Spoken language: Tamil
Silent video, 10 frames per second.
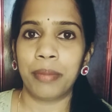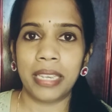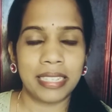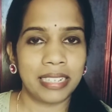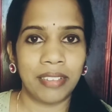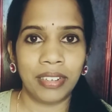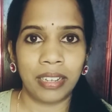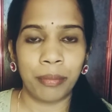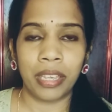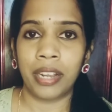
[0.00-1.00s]
பிஹெச் லெவல்
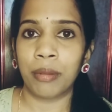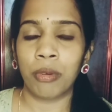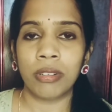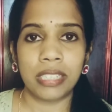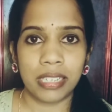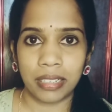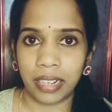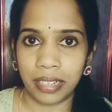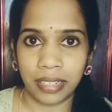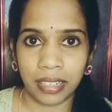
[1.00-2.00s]
கம்மியாகிடும் மாய்ஸ்சர்
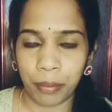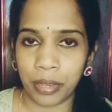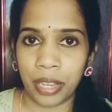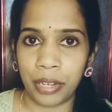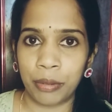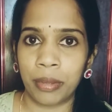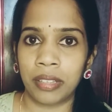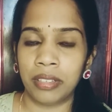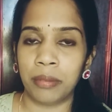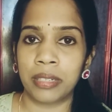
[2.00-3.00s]
கண்டென்ட் கம்மியாகிடும்
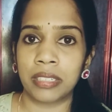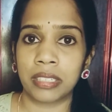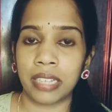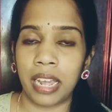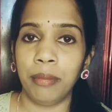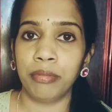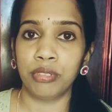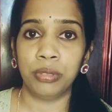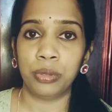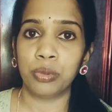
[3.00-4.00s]
அதாவது நம்ம ஸ்கேல்ப்
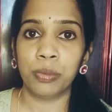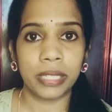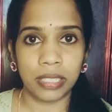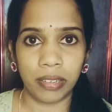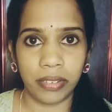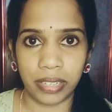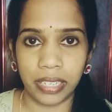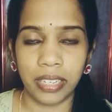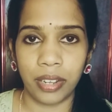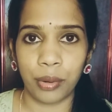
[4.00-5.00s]
வந்து டூ மச்
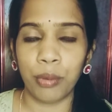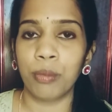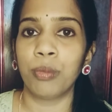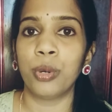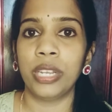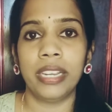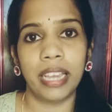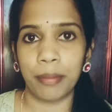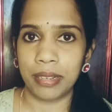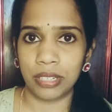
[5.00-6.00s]
ட்ரையாக இருக்கும் முடி
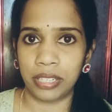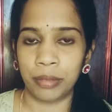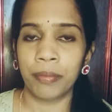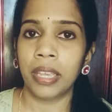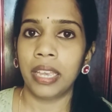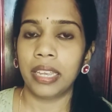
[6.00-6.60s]
டேமேஜ் ஆகிடும்